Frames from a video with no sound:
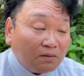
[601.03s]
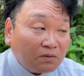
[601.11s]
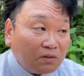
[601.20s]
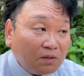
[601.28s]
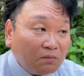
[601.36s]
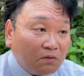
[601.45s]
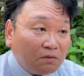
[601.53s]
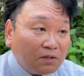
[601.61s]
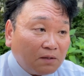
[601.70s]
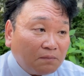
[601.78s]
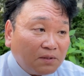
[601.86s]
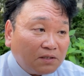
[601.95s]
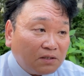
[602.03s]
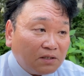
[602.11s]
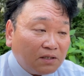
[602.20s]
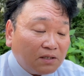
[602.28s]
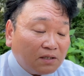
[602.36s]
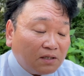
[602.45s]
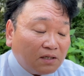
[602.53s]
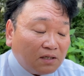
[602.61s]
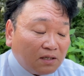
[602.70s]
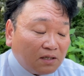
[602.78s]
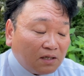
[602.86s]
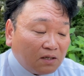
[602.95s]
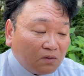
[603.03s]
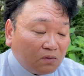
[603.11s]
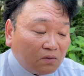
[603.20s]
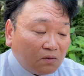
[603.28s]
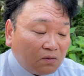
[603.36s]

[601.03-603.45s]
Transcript: それもやっぱりあの